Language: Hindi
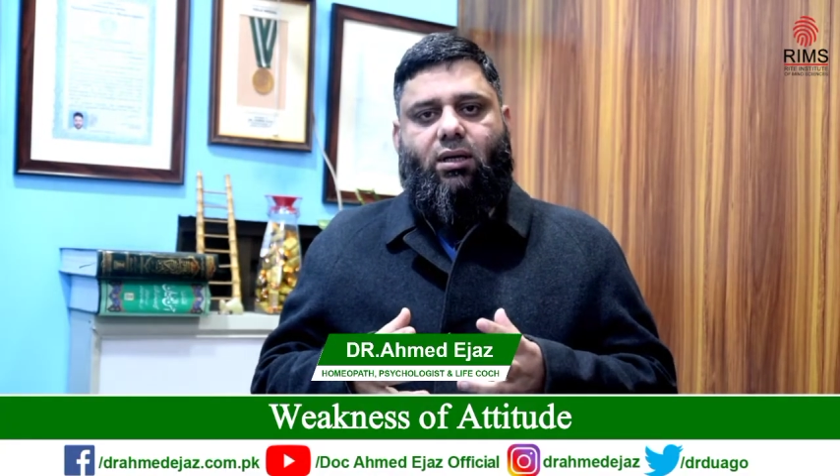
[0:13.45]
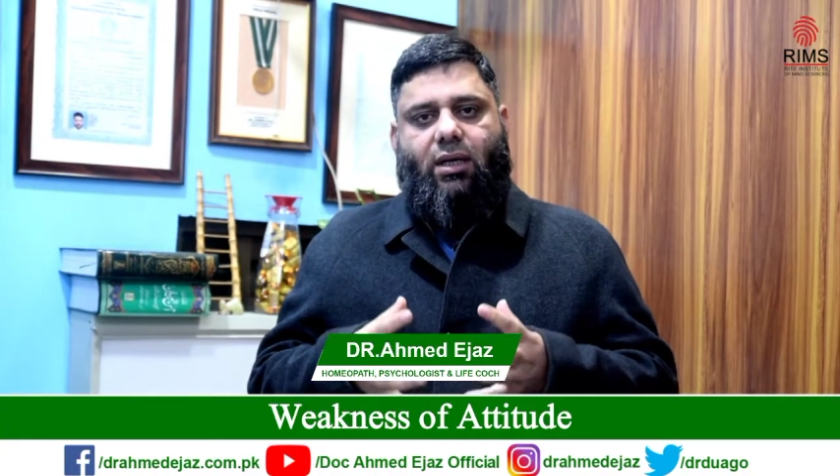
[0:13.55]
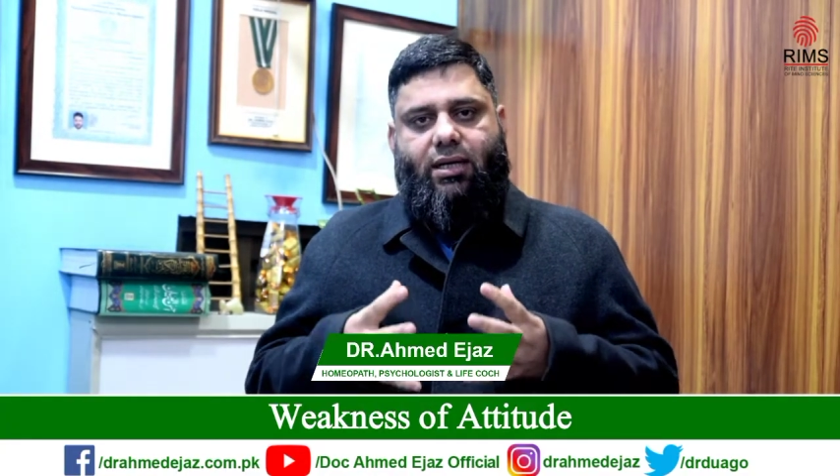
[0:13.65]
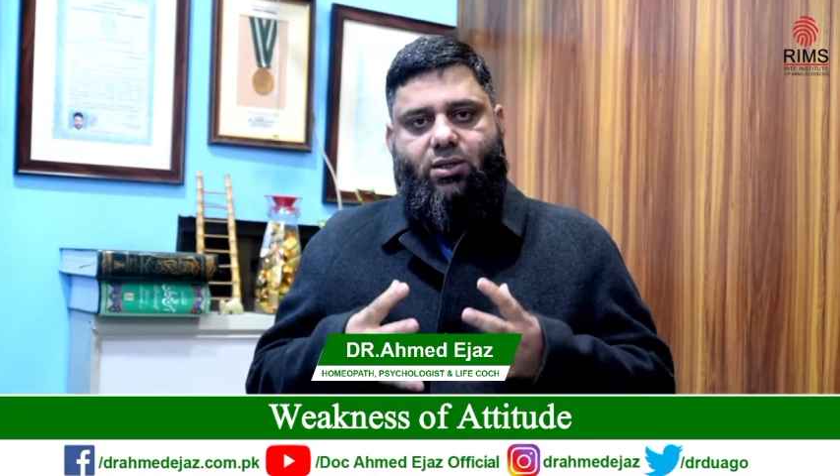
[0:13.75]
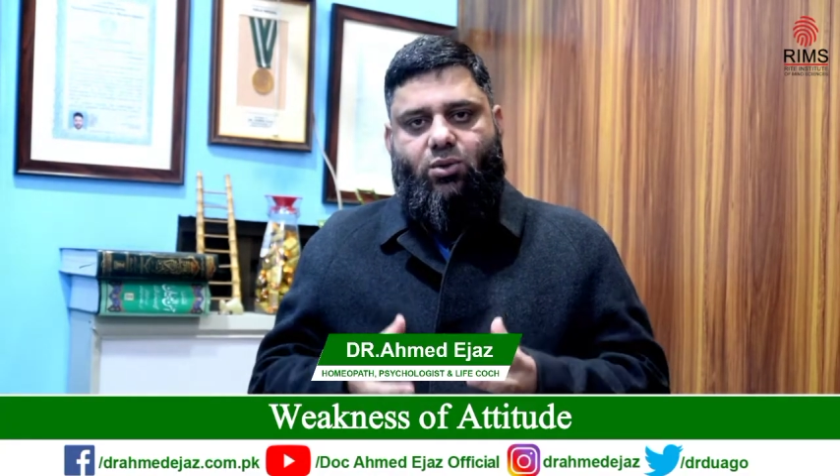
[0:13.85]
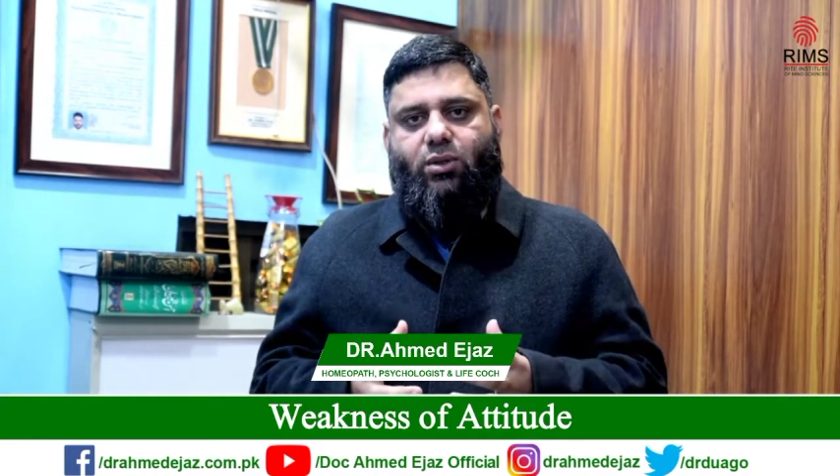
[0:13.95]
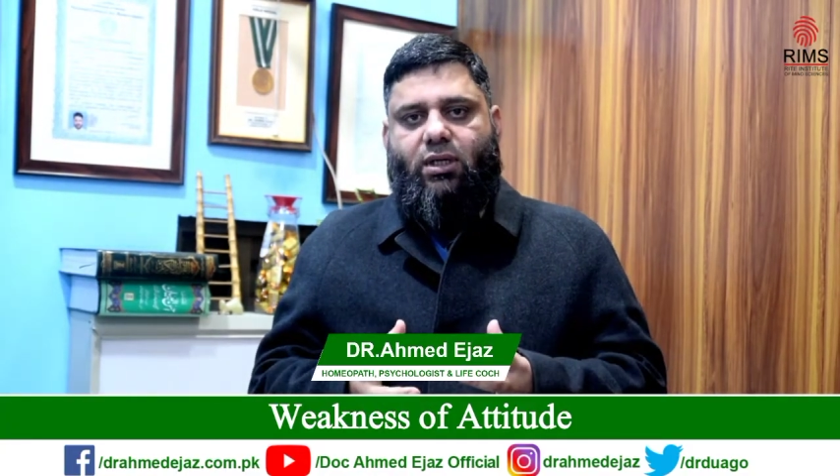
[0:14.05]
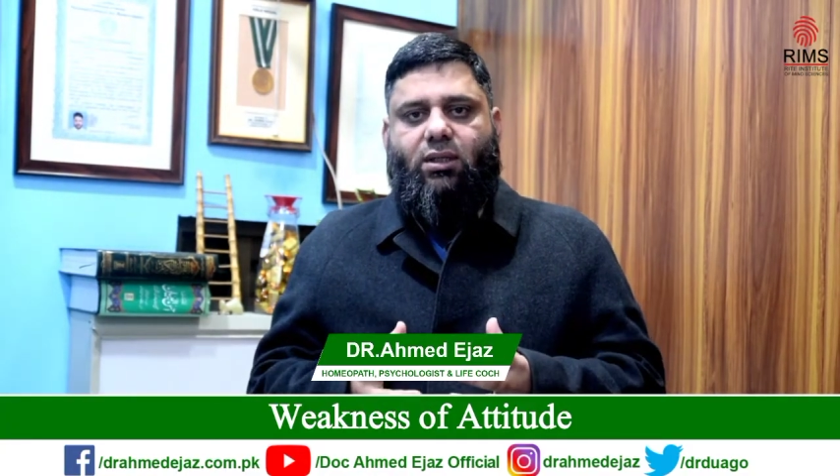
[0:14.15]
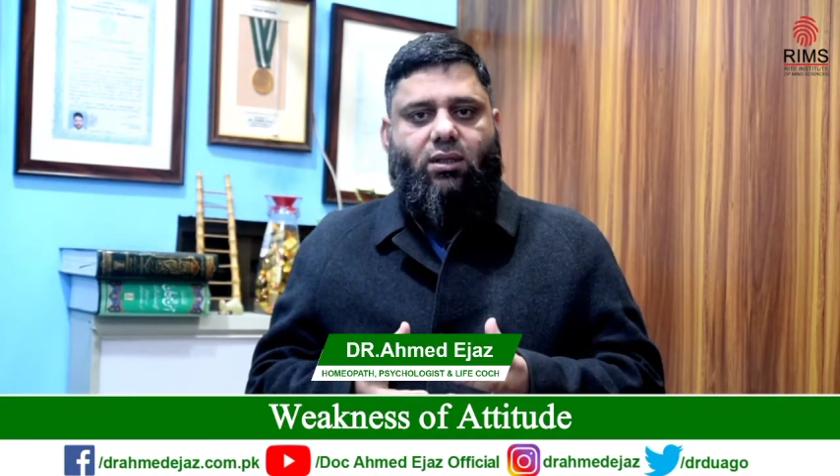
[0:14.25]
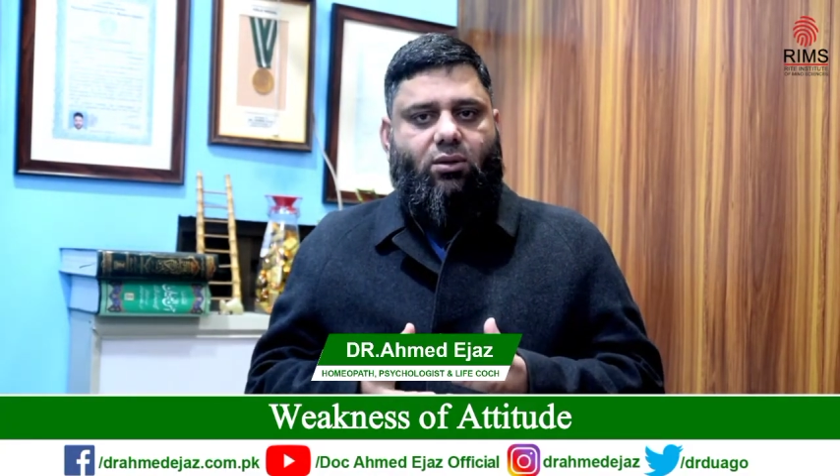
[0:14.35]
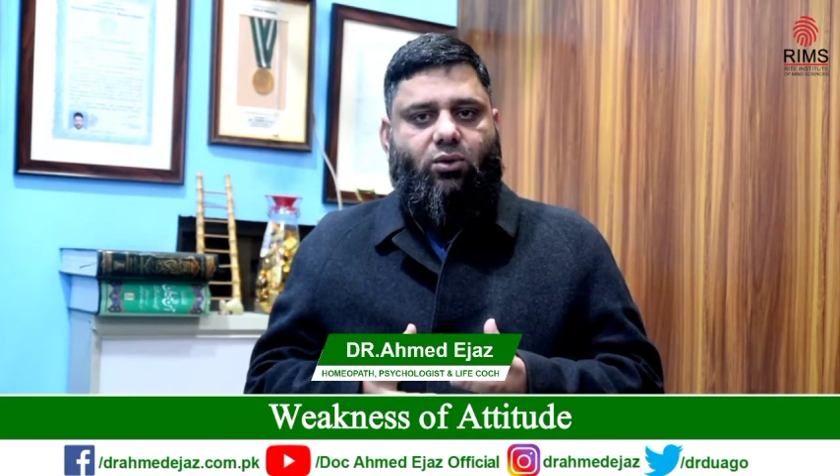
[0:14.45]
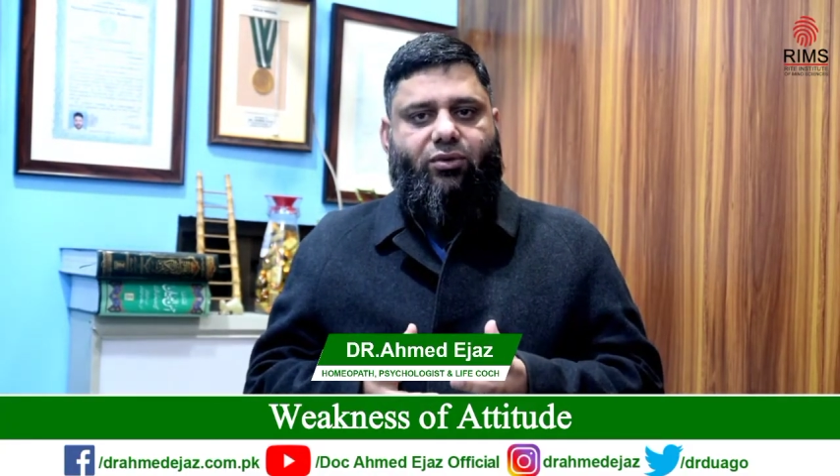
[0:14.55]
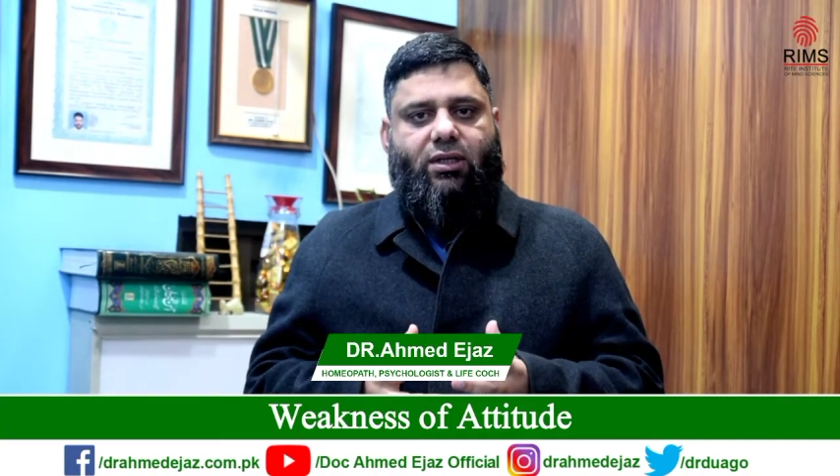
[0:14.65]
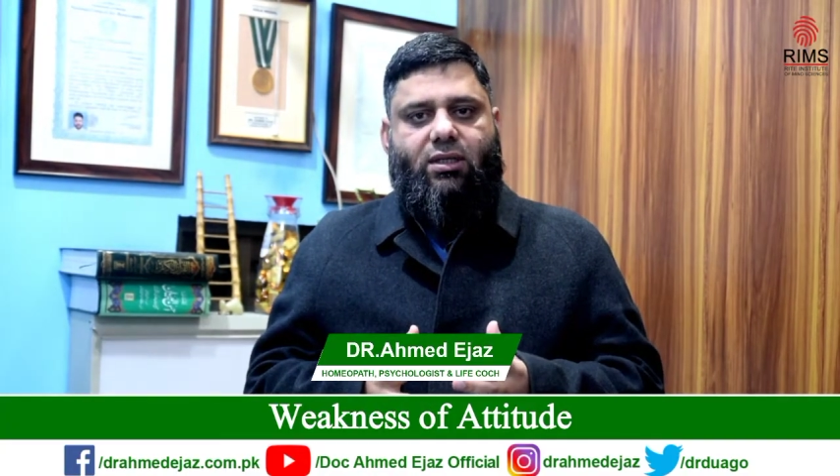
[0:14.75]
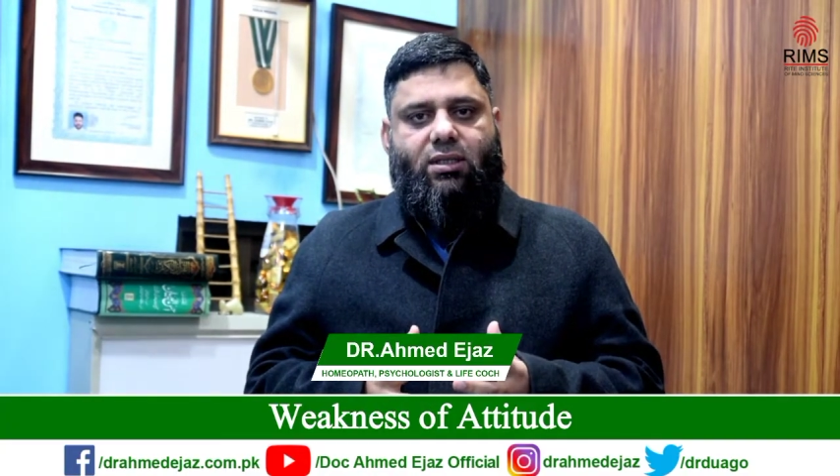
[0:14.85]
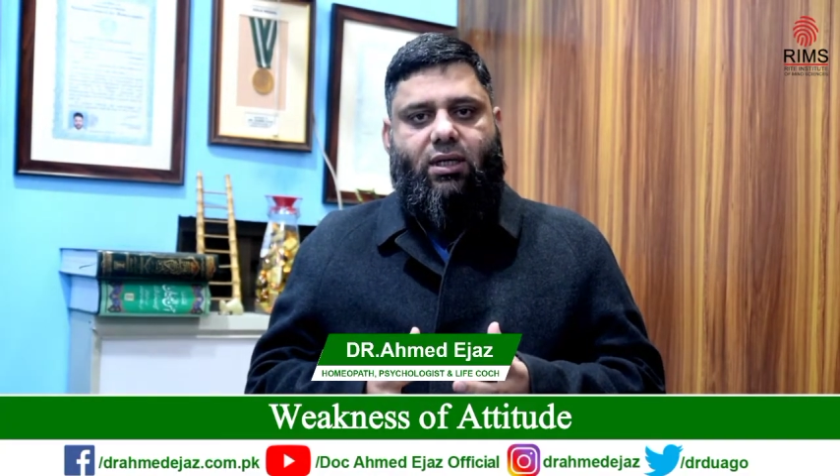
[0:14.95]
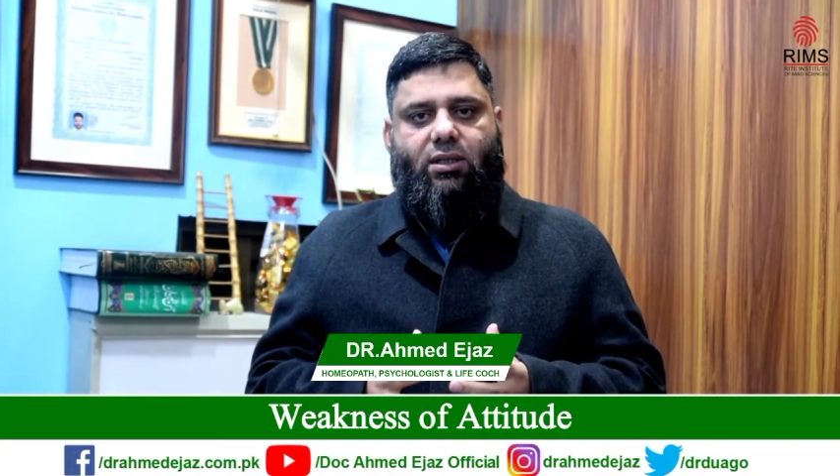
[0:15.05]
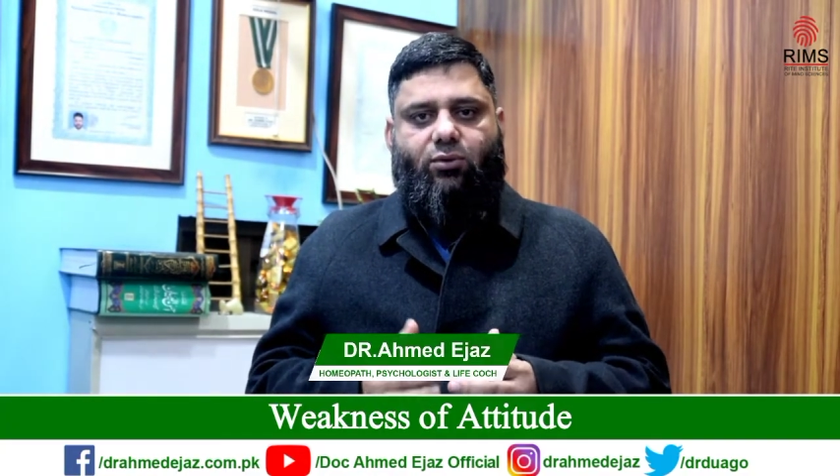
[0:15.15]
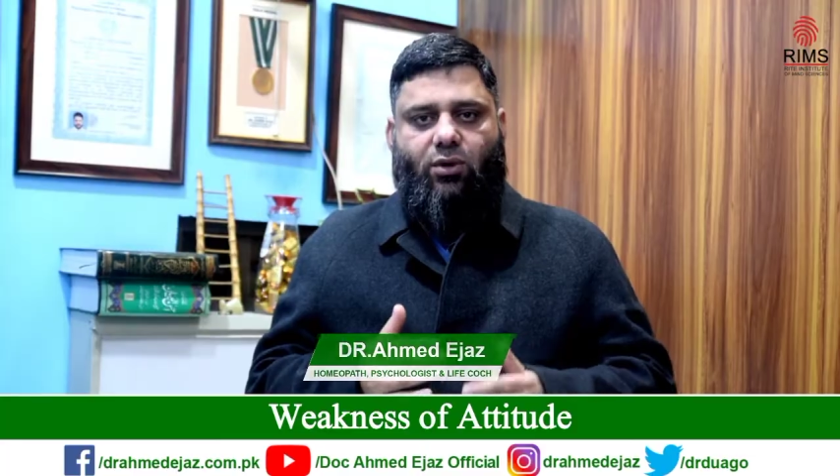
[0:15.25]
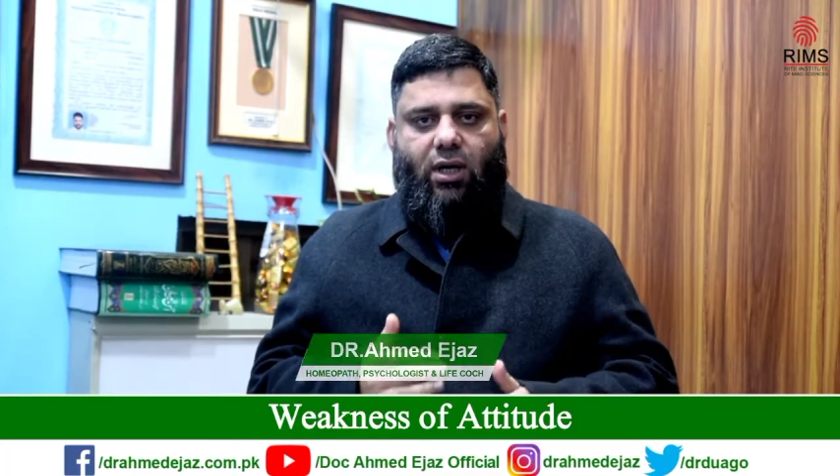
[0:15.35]
एटीट्यूड के अंदर कोई वीकनेस है
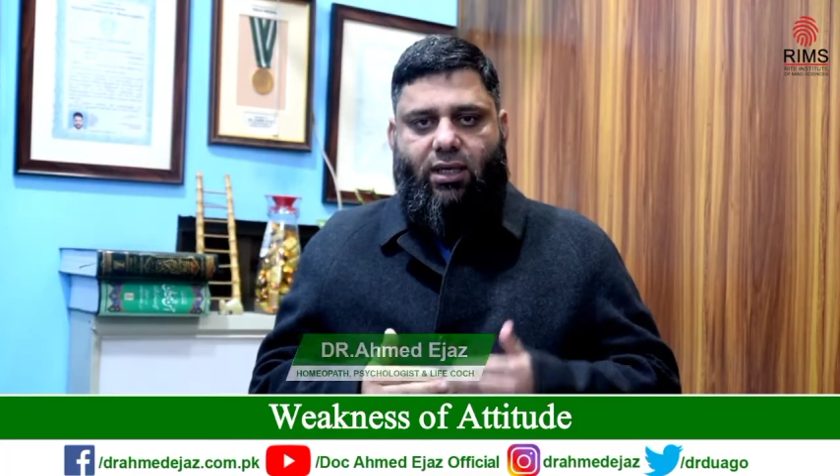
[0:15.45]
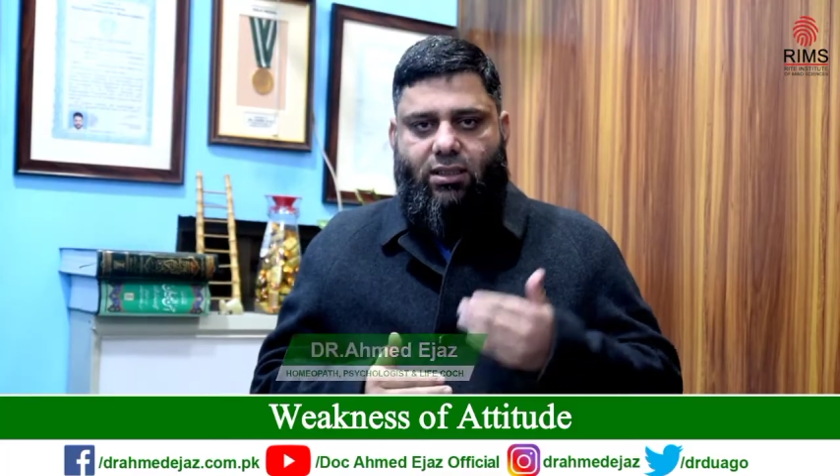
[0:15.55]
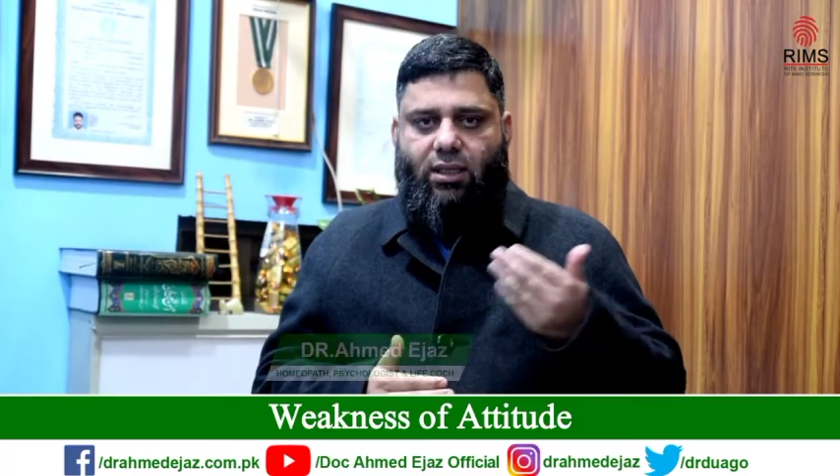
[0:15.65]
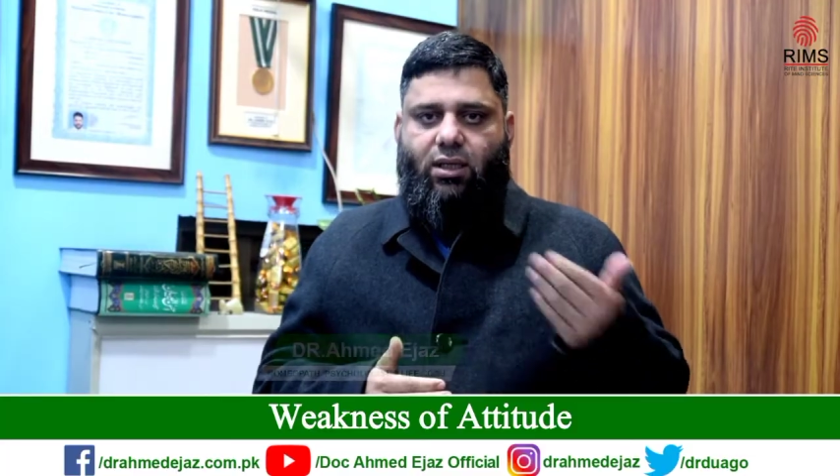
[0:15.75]
तो वो आगे चल